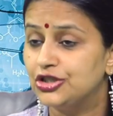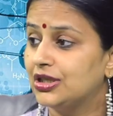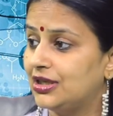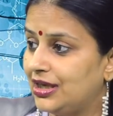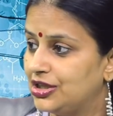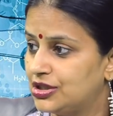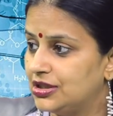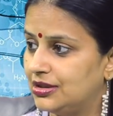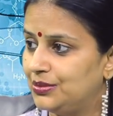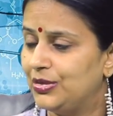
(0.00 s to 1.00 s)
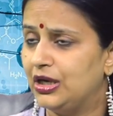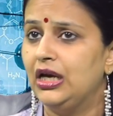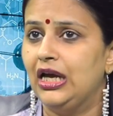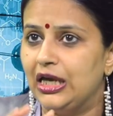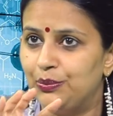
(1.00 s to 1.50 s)
டீஜெனரேஷன்
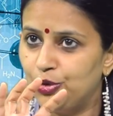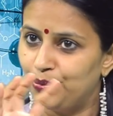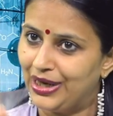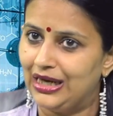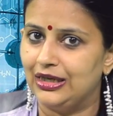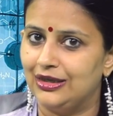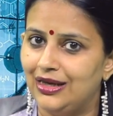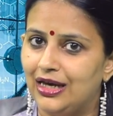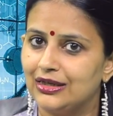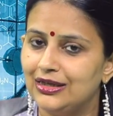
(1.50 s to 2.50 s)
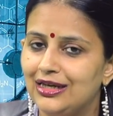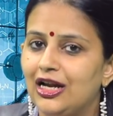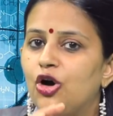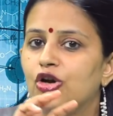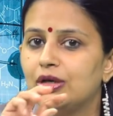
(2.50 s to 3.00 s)
இப்போது பிரெயின் நல்லா இருக்குது
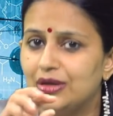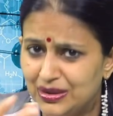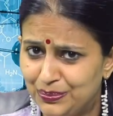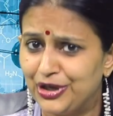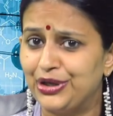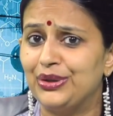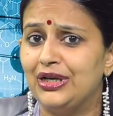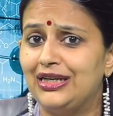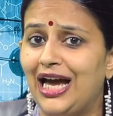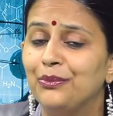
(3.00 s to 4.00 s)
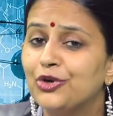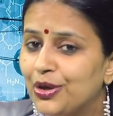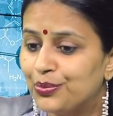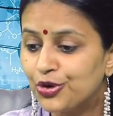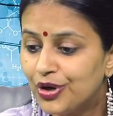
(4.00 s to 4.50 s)
ஆனால் ஒரு பர்டிகுலர்
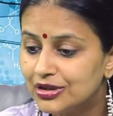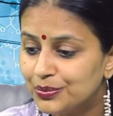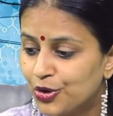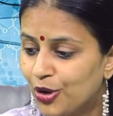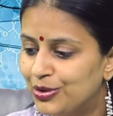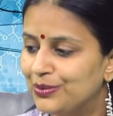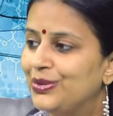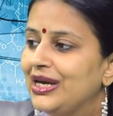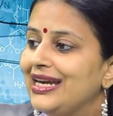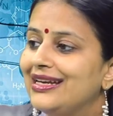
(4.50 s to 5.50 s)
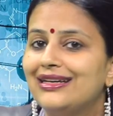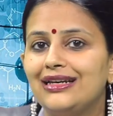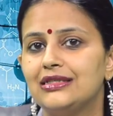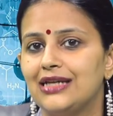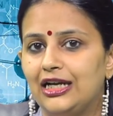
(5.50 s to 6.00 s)
டைமுக்கு அப்புறம் அது ப்ராப்ளம்
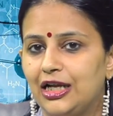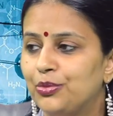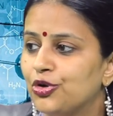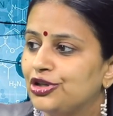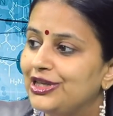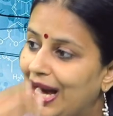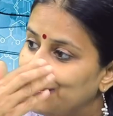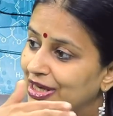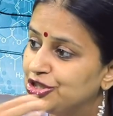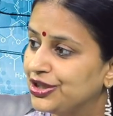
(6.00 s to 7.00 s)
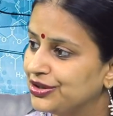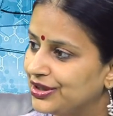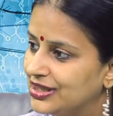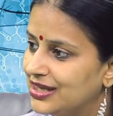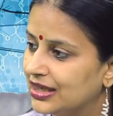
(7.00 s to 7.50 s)
இன்க்ரீஸ் ஆகிட்டே போகிறது டேமேஜ்
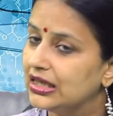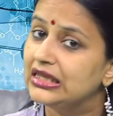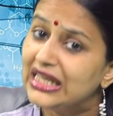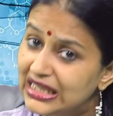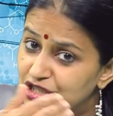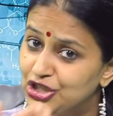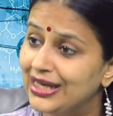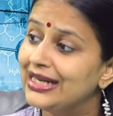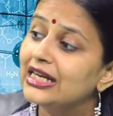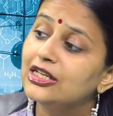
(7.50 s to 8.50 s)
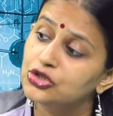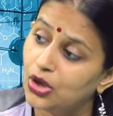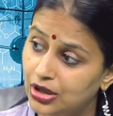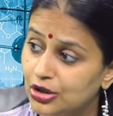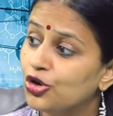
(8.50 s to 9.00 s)
இன்க்ரீஸ் ஆகுது அதை இது ஜெனட்டிக்
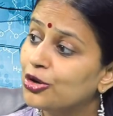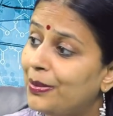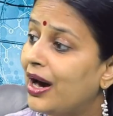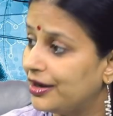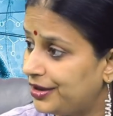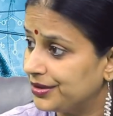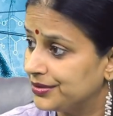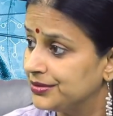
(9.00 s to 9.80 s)
டிஸார்டர்ஸ் ஒரு பார்ட்